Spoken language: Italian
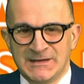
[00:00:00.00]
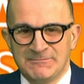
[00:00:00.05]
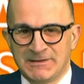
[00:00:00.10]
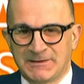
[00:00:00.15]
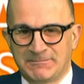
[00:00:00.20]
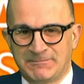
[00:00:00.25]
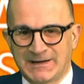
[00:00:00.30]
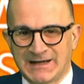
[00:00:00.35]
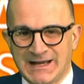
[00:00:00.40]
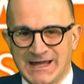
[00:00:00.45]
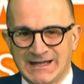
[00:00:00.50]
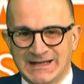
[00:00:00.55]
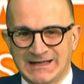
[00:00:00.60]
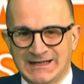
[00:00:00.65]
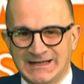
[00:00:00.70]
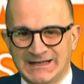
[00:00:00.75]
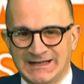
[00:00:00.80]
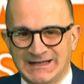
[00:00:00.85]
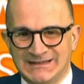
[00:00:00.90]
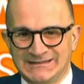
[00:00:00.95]
Per
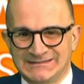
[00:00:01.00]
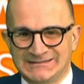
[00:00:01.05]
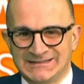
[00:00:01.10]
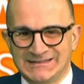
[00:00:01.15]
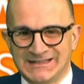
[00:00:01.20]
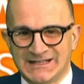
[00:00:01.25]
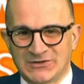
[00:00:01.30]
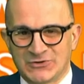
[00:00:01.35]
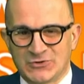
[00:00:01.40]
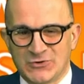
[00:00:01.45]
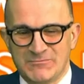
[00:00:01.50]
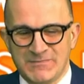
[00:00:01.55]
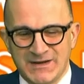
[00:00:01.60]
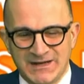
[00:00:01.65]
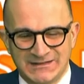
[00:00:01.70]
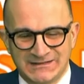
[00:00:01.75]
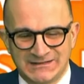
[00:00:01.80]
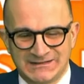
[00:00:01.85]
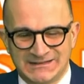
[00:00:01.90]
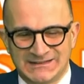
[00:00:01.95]
parlare degli
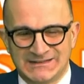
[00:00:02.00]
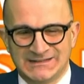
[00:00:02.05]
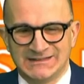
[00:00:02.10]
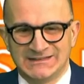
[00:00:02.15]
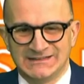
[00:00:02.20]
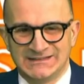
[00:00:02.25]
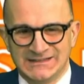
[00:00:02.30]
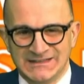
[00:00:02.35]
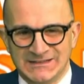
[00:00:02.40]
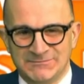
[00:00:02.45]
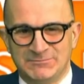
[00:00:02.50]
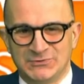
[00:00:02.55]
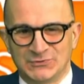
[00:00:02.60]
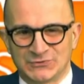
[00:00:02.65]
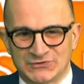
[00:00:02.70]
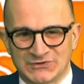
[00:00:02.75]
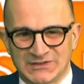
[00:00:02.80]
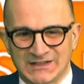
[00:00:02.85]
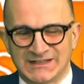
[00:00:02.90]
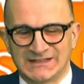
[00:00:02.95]
argomenti di
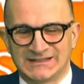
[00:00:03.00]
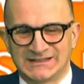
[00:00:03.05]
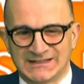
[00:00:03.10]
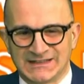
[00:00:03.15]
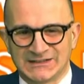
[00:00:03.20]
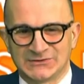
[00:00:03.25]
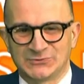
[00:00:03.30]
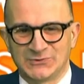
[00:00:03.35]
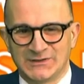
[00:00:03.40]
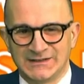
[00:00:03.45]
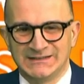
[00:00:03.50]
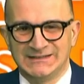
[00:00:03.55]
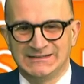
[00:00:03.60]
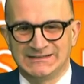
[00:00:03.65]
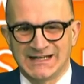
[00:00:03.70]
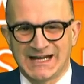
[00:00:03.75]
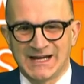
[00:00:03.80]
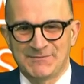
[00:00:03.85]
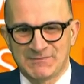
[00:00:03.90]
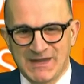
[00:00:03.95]
più stretta
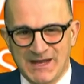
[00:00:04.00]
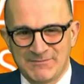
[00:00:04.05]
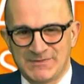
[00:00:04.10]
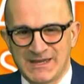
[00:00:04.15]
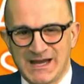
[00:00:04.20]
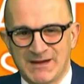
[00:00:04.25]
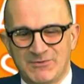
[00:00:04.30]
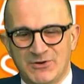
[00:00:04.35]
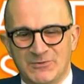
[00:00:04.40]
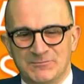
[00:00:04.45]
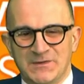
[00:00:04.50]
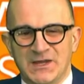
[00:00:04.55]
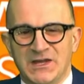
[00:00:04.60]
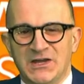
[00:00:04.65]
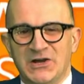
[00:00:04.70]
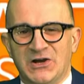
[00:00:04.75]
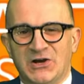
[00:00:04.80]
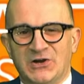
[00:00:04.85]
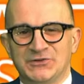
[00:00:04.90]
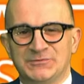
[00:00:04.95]
attualità
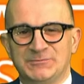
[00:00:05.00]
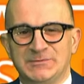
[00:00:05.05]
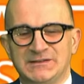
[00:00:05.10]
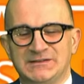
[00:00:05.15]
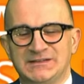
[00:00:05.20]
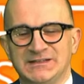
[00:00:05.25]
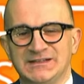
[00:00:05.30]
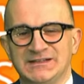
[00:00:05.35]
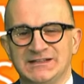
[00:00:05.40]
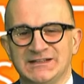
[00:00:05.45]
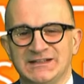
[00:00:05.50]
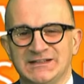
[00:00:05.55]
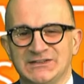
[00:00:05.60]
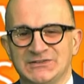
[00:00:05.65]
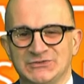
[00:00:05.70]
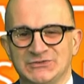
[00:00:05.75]
abbiamo Ospite in